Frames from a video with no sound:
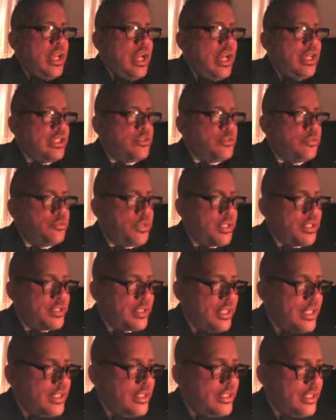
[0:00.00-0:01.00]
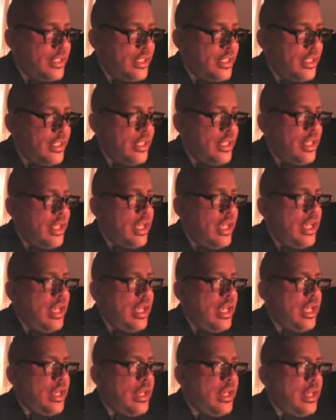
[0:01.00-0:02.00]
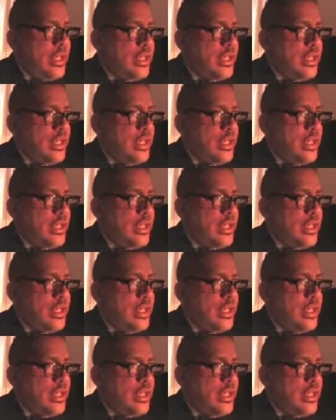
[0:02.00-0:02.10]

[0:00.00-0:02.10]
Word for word: a su presente eh,